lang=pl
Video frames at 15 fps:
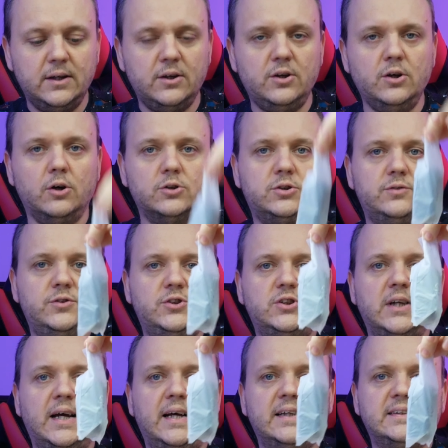I
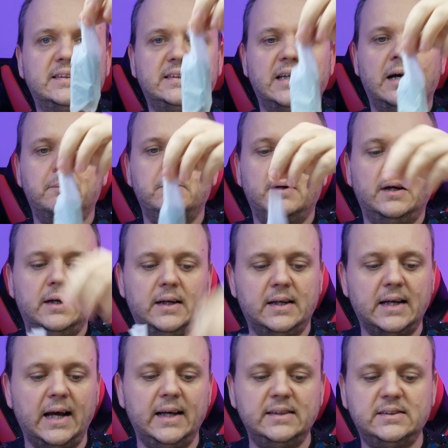oczywiście sam e,
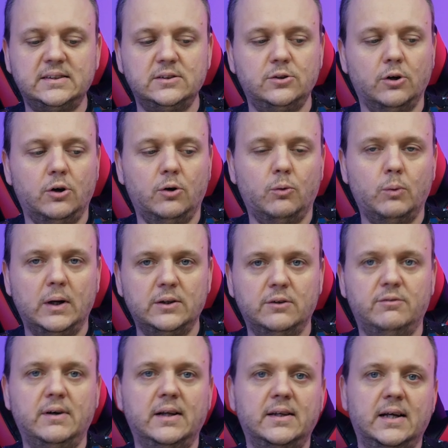case do
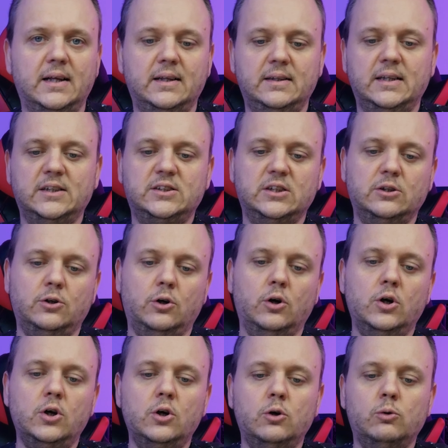ładowania naszego
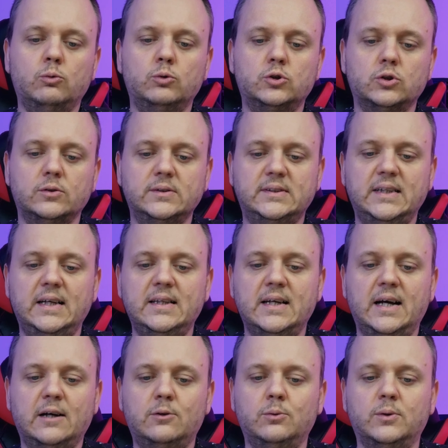
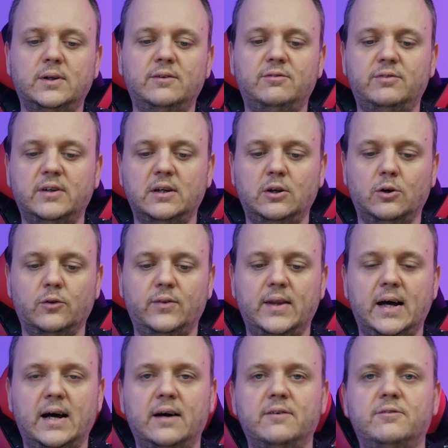urządzenia, który
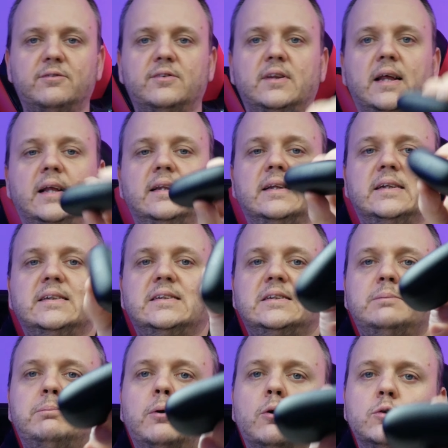wygląda w ten
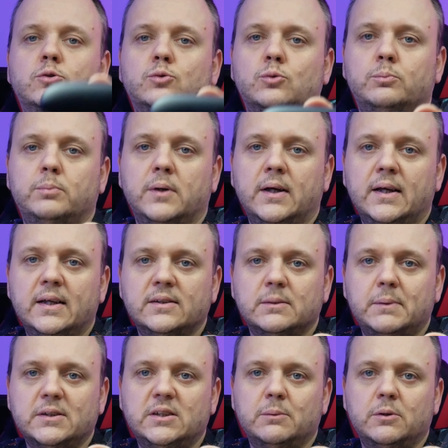sposób.
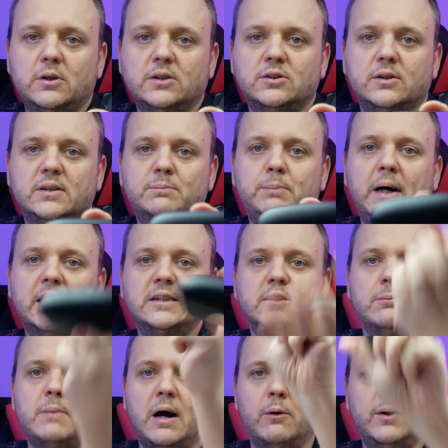Zobaczcie, moi drodzy, on jest
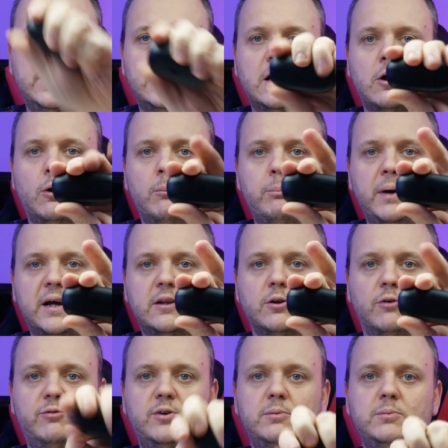bardzo mały,
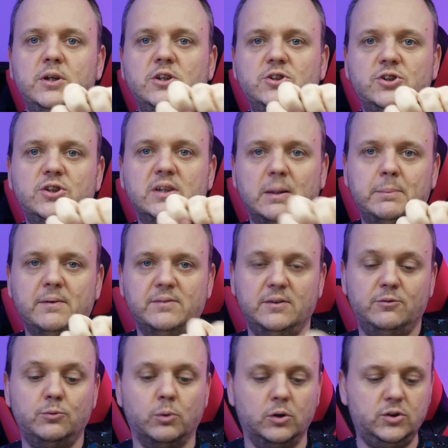kompaktowy, mieści się naprawdę
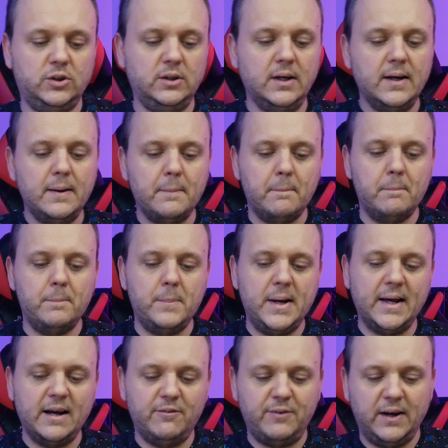w dłoni,
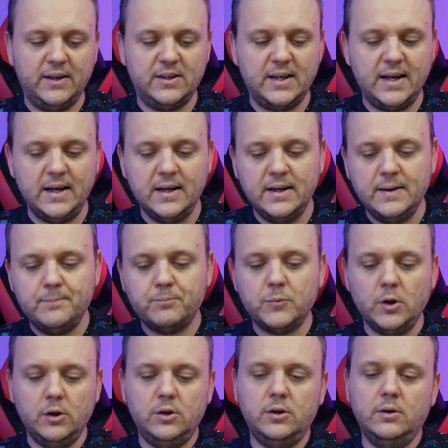mega fajnie.
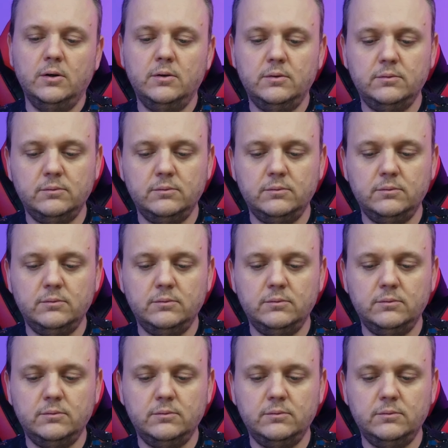No i